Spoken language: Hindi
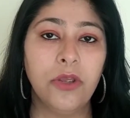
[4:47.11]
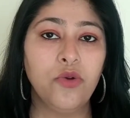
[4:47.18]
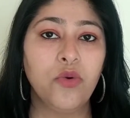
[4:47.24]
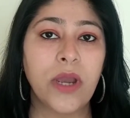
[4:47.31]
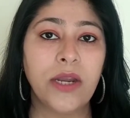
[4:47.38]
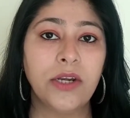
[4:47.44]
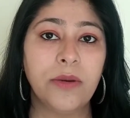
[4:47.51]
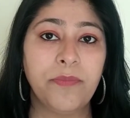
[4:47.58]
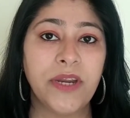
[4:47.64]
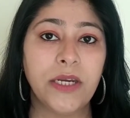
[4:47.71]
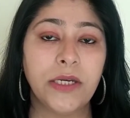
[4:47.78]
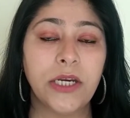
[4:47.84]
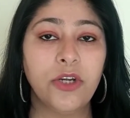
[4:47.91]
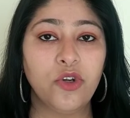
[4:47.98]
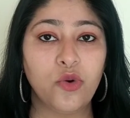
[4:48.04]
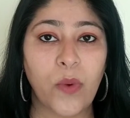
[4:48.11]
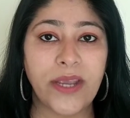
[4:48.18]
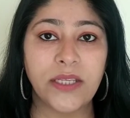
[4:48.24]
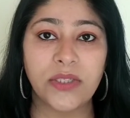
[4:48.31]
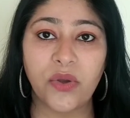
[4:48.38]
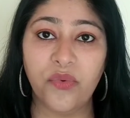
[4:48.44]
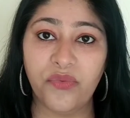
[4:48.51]
यू कैन रिपीट इट
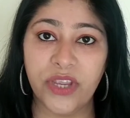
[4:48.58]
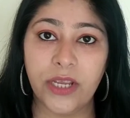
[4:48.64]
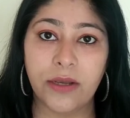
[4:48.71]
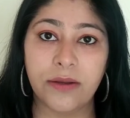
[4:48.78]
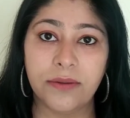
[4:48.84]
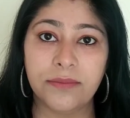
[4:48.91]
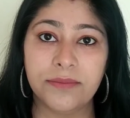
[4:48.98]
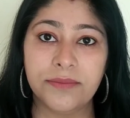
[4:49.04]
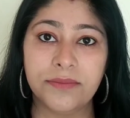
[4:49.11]
ट्वाइस अ वीक